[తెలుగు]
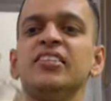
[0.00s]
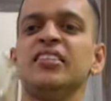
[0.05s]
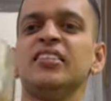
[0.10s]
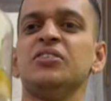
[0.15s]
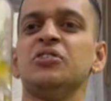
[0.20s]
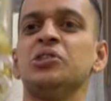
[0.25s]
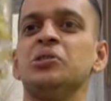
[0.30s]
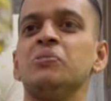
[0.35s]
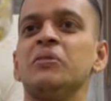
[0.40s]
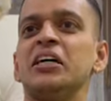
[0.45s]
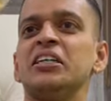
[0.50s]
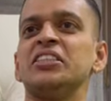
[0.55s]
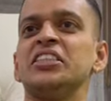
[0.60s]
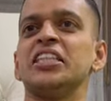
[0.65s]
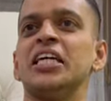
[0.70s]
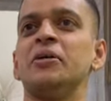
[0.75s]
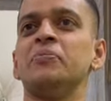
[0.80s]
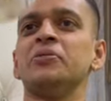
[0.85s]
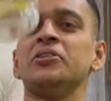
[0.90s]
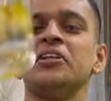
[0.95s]
కొంచెం కచ్చ
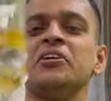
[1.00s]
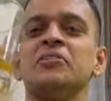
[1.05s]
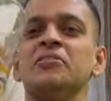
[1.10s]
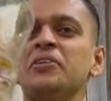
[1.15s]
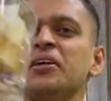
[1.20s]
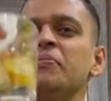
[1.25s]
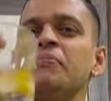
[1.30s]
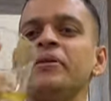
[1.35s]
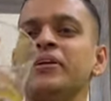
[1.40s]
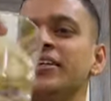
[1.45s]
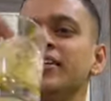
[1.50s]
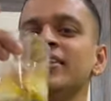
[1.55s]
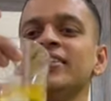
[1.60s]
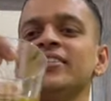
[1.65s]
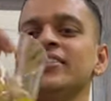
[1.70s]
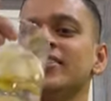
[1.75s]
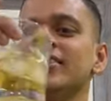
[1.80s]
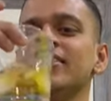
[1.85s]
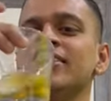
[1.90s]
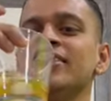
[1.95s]
అయిపోతాం కూడా బట్
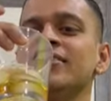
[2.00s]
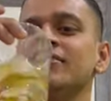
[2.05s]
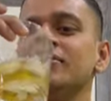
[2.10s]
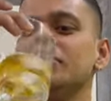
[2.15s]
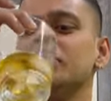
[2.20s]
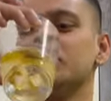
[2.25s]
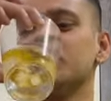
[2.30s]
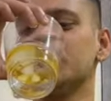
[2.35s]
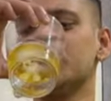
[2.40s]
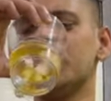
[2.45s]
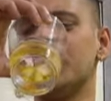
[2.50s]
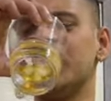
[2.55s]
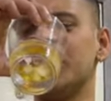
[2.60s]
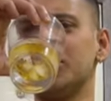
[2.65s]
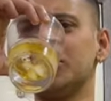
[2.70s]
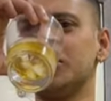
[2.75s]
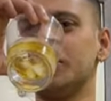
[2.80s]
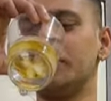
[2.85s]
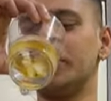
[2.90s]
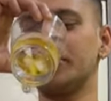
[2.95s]
విల్
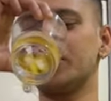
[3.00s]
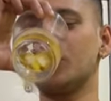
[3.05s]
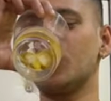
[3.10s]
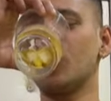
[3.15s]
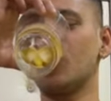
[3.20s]
జస్ట్ సిప్ ఇట్